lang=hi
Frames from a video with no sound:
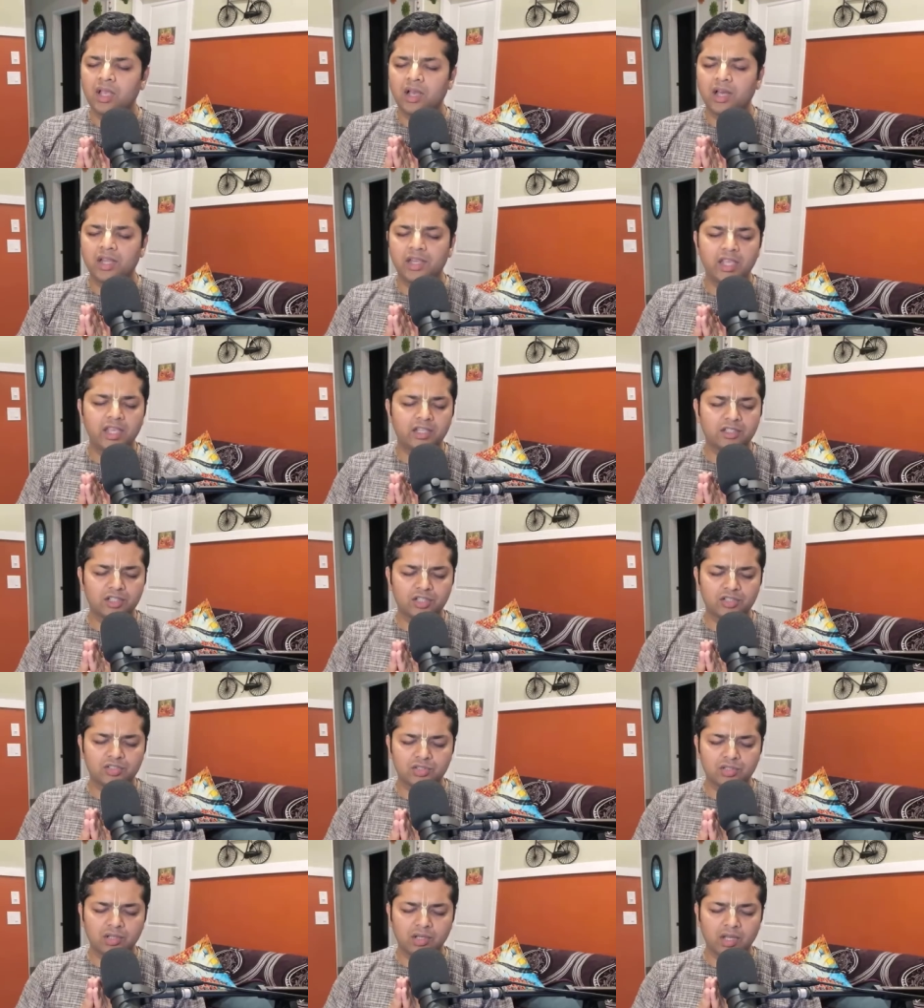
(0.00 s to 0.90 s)
हरे
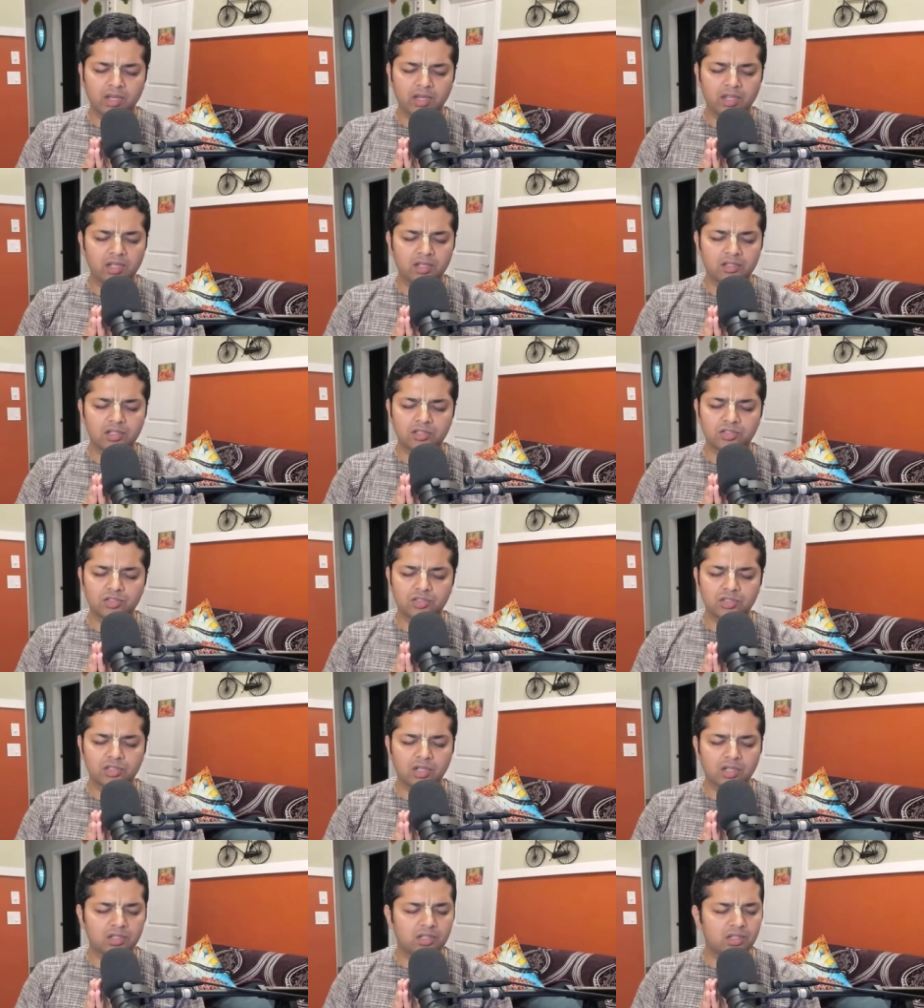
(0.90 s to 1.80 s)
कृष्ण हरे
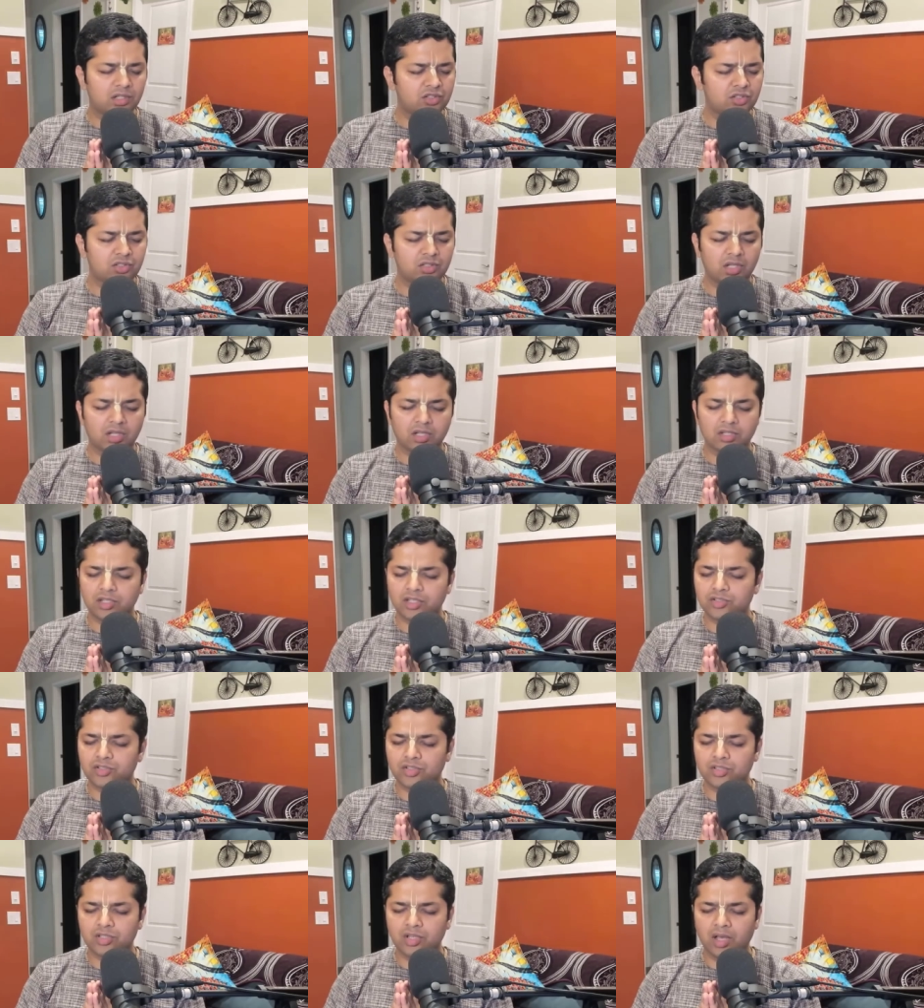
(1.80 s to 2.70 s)
कृष्ण कृष्ण
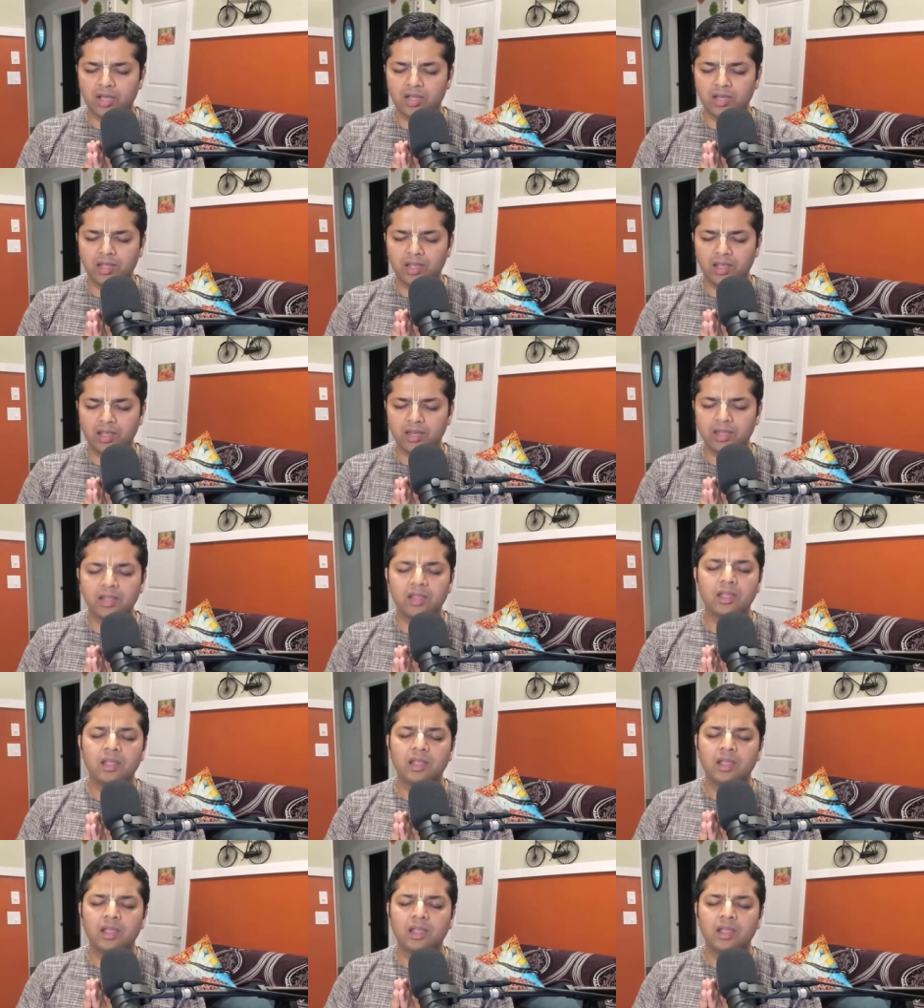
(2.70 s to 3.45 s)
कृष्ण हरे हरे